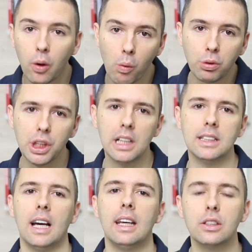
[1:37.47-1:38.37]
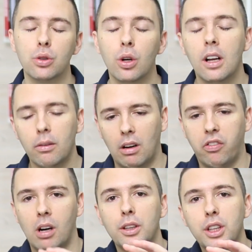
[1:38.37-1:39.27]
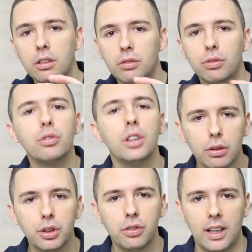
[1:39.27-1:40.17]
e como utilizar isso numa forma de funil de